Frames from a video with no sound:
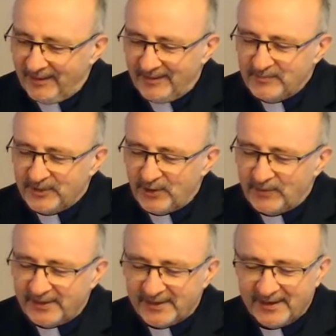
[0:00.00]

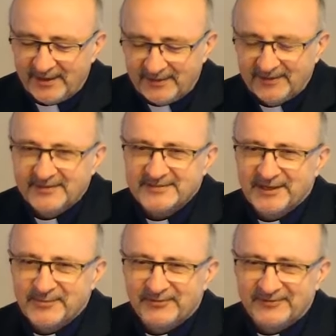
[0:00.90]
Mikołaj Rej z
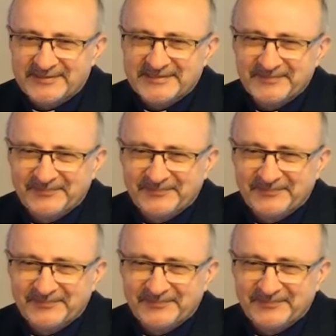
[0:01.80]
Nagłowic.